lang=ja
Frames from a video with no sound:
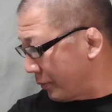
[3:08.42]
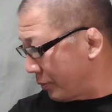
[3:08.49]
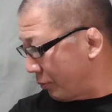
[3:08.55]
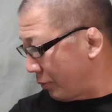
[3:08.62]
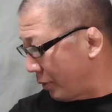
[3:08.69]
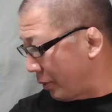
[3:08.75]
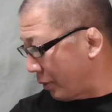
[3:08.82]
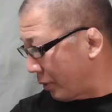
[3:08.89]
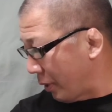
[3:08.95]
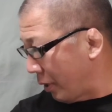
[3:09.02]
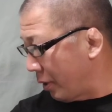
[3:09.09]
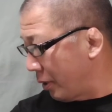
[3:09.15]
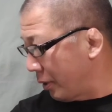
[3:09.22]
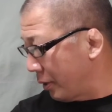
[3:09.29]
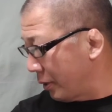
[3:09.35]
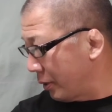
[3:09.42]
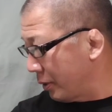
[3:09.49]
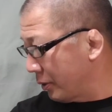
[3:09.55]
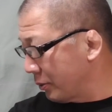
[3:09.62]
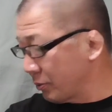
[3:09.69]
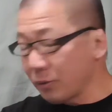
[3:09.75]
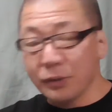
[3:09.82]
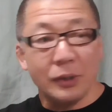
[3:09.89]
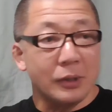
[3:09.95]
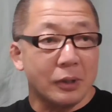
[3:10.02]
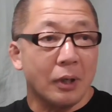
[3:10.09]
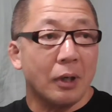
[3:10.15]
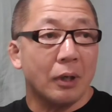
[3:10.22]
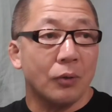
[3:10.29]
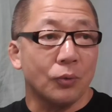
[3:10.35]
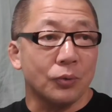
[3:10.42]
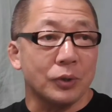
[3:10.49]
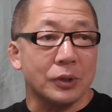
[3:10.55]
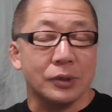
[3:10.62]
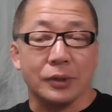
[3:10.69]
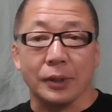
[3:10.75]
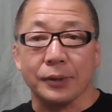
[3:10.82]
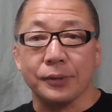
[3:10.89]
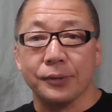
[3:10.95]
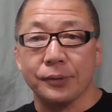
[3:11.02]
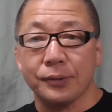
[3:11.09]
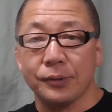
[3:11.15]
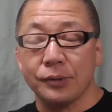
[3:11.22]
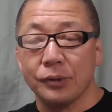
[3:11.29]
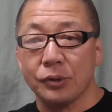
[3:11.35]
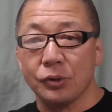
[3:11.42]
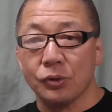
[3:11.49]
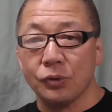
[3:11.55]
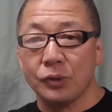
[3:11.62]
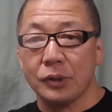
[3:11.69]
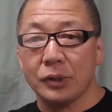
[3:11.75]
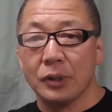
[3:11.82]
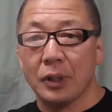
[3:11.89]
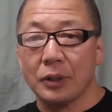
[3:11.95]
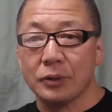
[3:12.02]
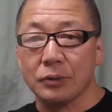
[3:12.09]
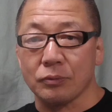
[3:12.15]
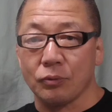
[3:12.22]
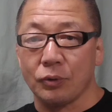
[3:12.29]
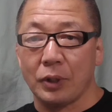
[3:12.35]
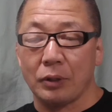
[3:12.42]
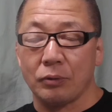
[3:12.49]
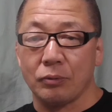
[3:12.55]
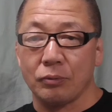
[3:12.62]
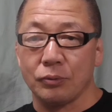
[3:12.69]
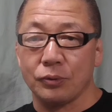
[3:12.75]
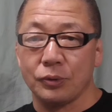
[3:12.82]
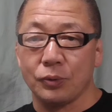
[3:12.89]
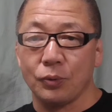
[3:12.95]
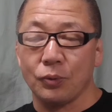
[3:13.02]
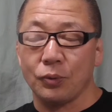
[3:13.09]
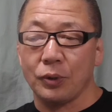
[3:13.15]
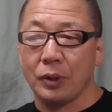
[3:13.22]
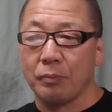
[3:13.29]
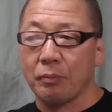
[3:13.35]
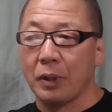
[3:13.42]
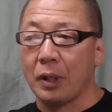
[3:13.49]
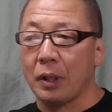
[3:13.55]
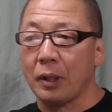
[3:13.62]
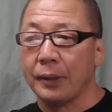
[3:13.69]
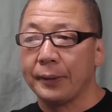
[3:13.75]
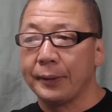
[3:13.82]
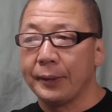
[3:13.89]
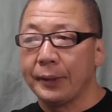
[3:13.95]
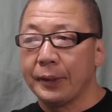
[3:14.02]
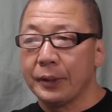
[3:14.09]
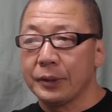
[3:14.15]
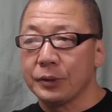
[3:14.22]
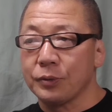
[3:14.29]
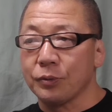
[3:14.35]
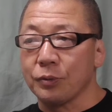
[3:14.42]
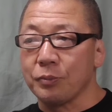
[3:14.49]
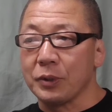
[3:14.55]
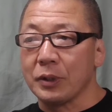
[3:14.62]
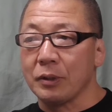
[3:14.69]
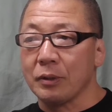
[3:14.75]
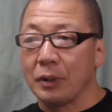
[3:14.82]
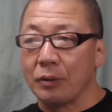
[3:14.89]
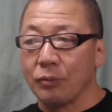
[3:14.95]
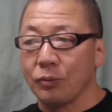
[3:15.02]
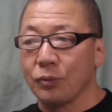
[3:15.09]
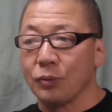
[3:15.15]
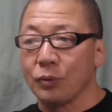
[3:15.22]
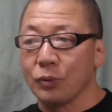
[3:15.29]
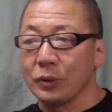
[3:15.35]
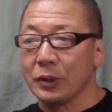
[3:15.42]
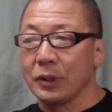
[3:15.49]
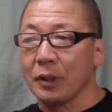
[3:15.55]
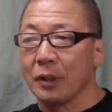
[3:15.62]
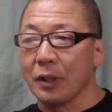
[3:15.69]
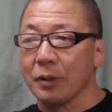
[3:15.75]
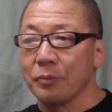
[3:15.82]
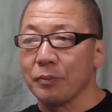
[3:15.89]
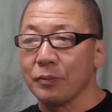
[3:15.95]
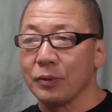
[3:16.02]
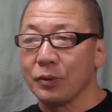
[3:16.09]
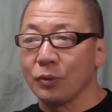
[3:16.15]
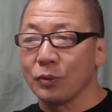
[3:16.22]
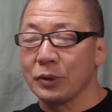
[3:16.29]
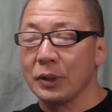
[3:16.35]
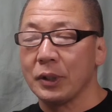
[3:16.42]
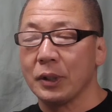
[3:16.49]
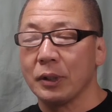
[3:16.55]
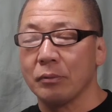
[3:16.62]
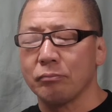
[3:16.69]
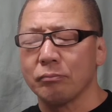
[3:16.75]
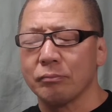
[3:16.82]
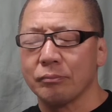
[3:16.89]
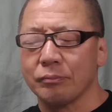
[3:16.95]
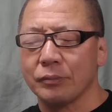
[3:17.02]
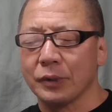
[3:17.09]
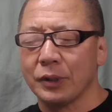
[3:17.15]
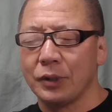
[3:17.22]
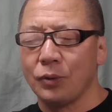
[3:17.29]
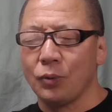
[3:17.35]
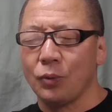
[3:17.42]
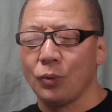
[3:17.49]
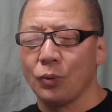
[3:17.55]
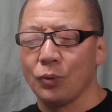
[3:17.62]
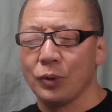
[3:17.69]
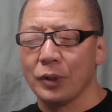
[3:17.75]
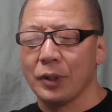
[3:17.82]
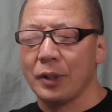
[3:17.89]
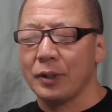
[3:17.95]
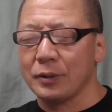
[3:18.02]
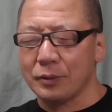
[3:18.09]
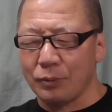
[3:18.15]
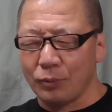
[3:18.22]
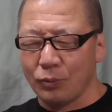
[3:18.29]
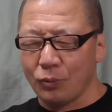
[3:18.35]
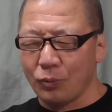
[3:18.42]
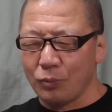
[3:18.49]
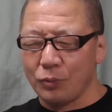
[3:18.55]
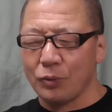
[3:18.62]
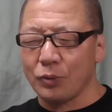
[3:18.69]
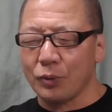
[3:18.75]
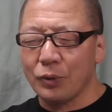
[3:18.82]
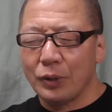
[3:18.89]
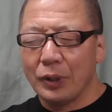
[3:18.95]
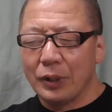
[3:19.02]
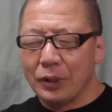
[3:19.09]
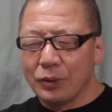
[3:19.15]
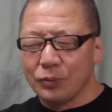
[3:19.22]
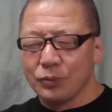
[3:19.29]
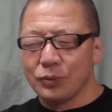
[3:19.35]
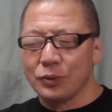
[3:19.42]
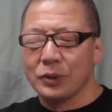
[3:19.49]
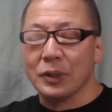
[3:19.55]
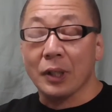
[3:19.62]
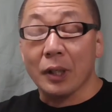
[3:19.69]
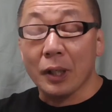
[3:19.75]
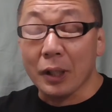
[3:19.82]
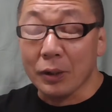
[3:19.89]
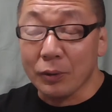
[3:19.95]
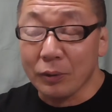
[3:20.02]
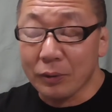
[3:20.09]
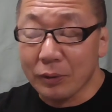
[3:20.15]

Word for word: それでなんか、ツイッター、本人さんツイ、ツイッターっちゅうのをやっとるっつことで、まあ、ちょっと見て、あの、載せたから、載せ、ん昨日の控え室のとこも映したから